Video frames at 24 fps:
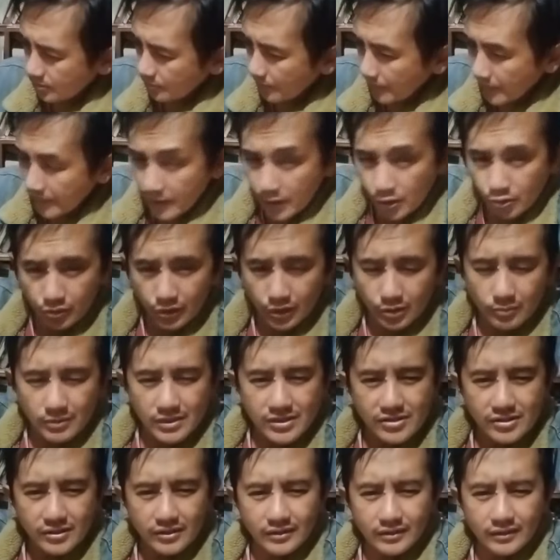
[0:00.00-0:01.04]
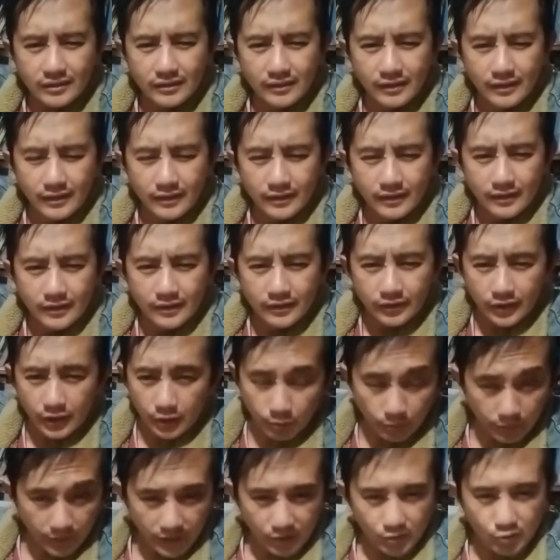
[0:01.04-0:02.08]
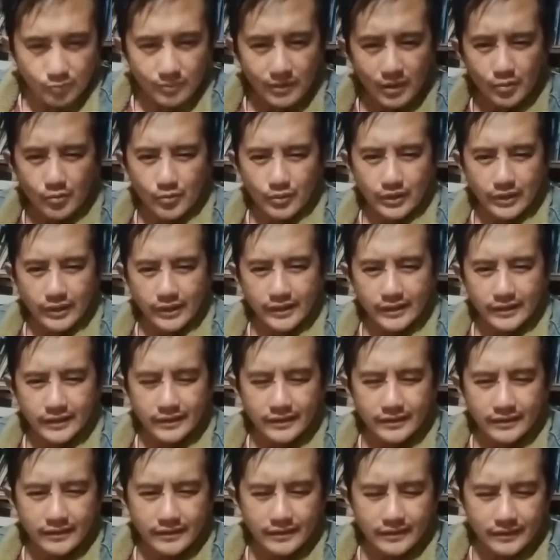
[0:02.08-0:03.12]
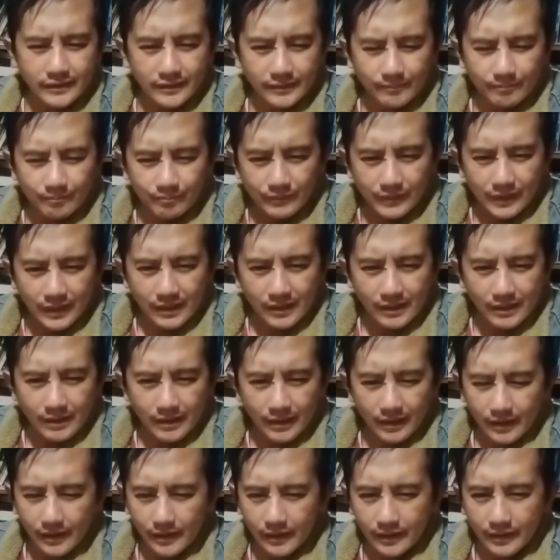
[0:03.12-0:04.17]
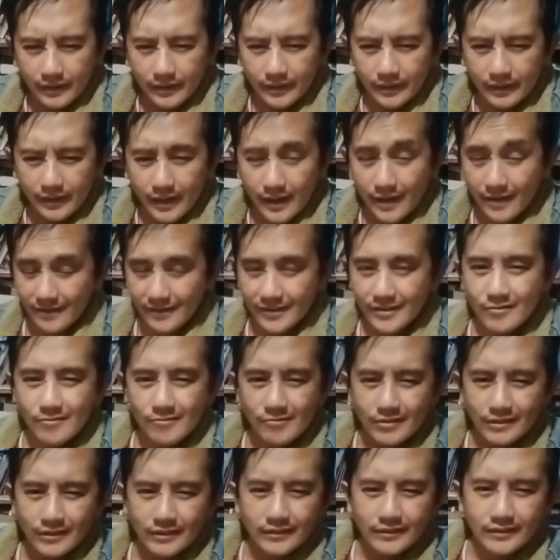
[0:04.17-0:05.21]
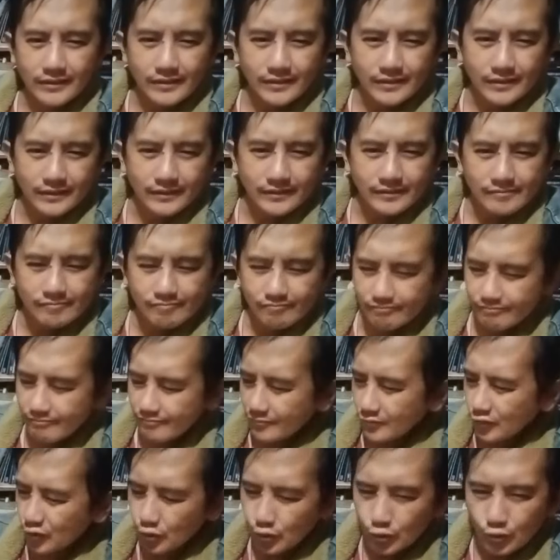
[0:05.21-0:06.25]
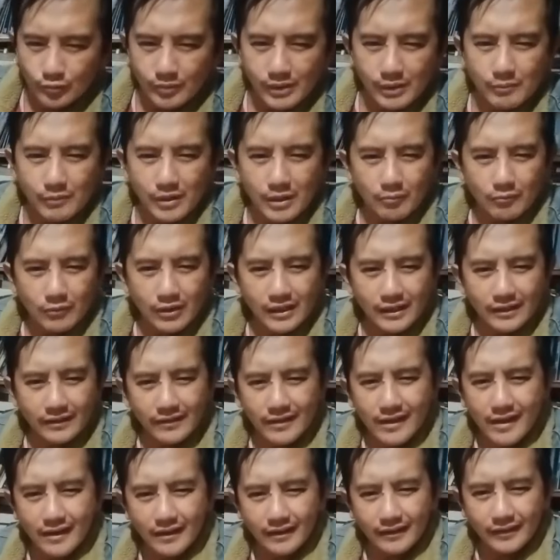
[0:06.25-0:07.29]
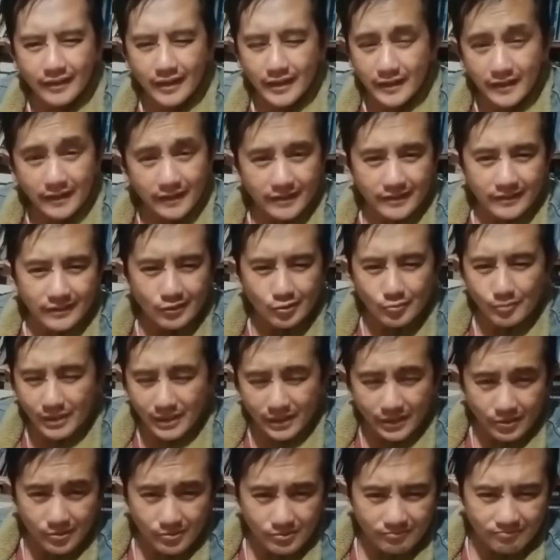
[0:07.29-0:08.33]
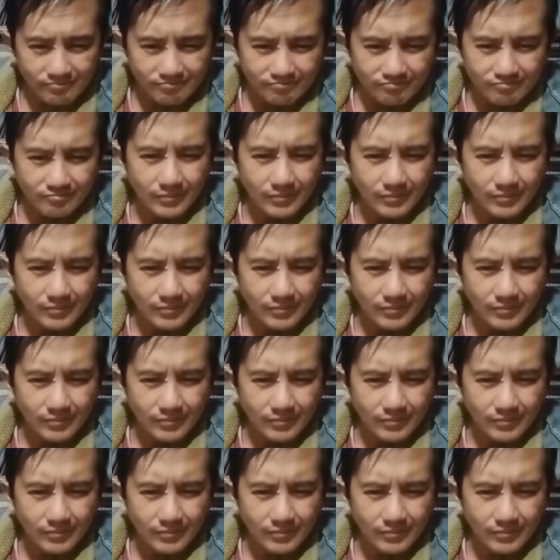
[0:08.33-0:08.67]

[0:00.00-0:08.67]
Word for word: umadayo tayo basit. Tano na duma, ure na giti uh, karniro kat uh, ah, no baybayam lang diya. Ada na giti umadayo.